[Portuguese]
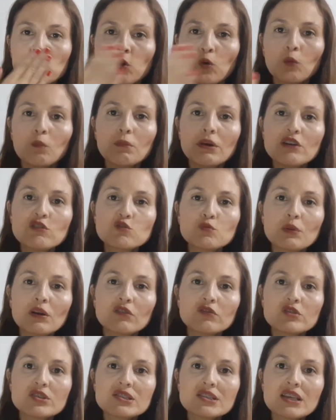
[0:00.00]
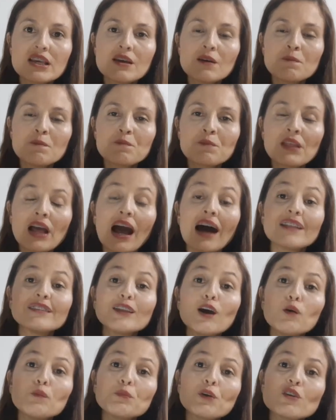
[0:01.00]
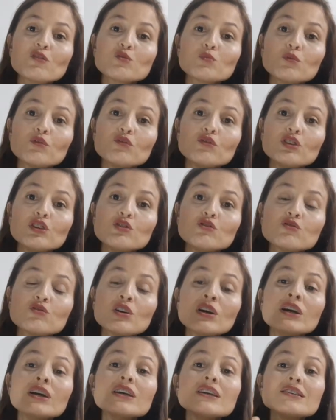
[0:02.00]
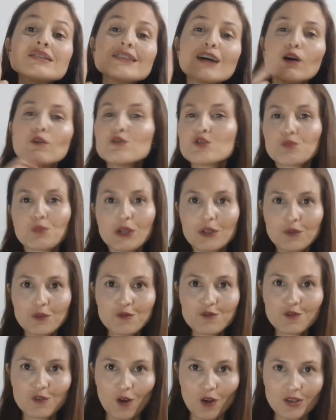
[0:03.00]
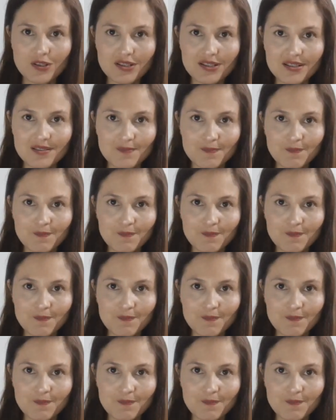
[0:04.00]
um beijo para você, até o próximo vídeo e saúde para todos nós.